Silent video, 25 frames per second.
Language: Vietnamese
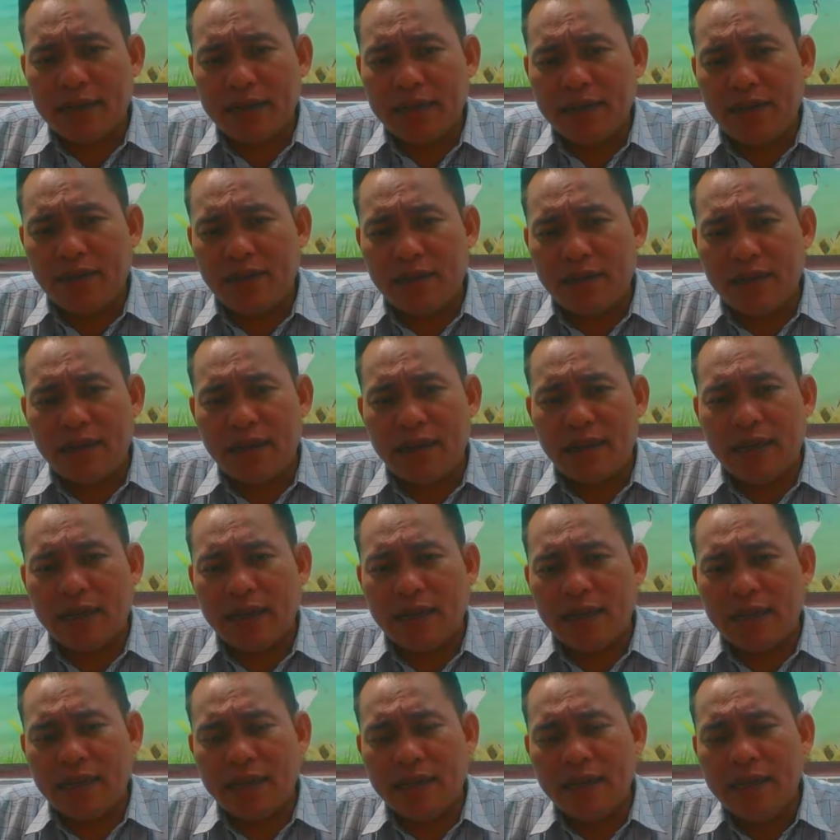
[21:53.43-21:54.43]
cái gọi
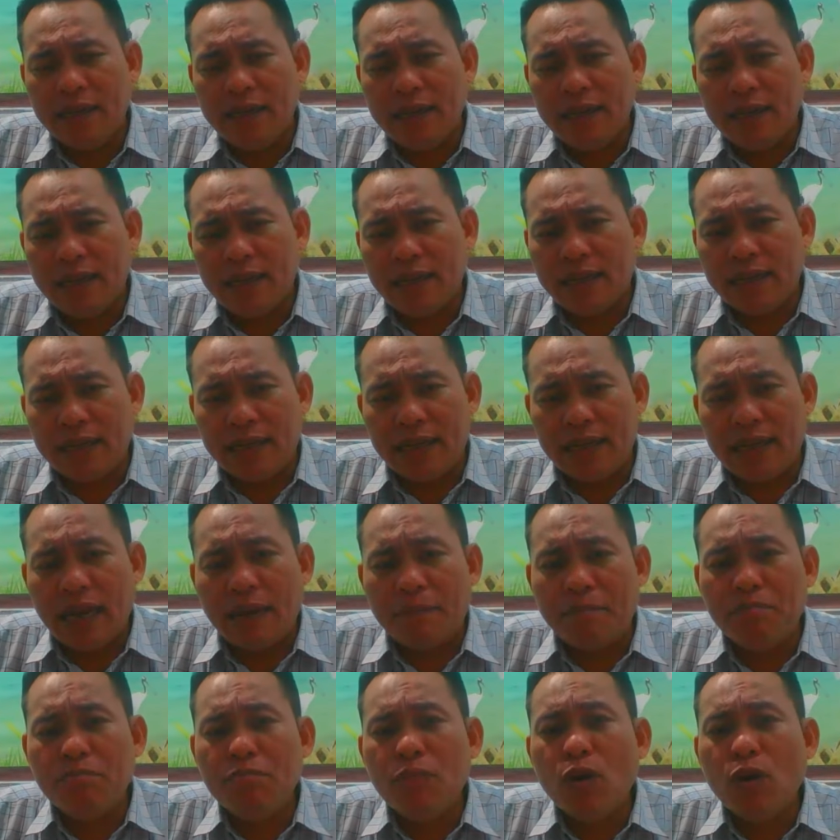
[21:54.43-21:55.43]
là à, ờ,
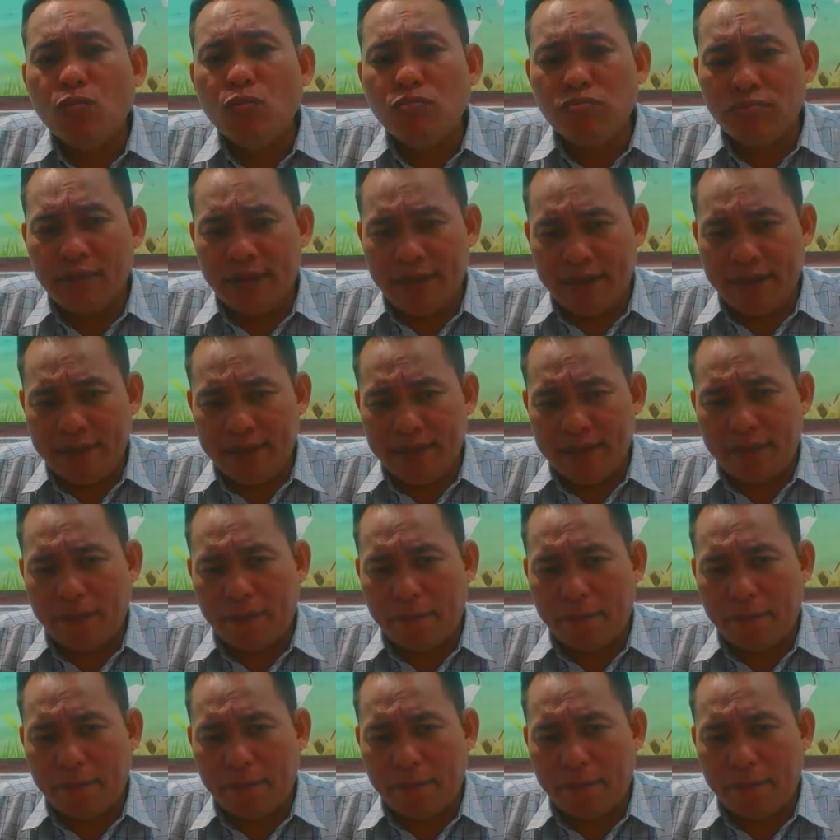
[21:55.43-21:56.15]
dặm bùn đó